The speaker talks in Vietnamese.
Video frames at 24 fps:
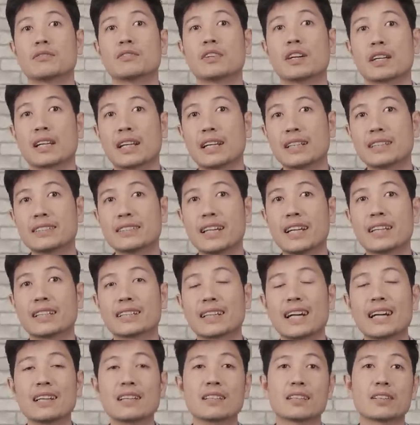vượt lên trên
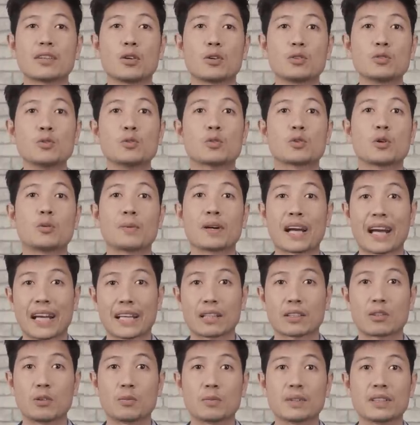các cái đối thủ cùng ngành
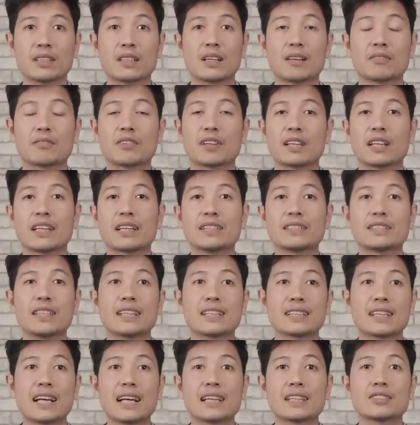cũng như là vượt lên trên
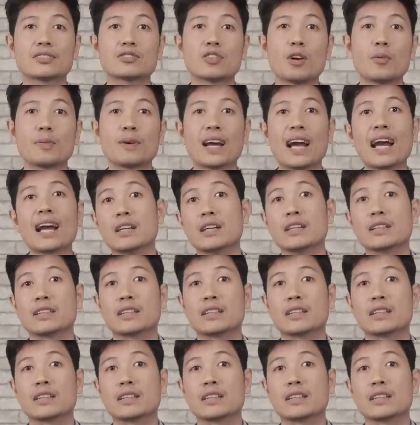các cái shop khác,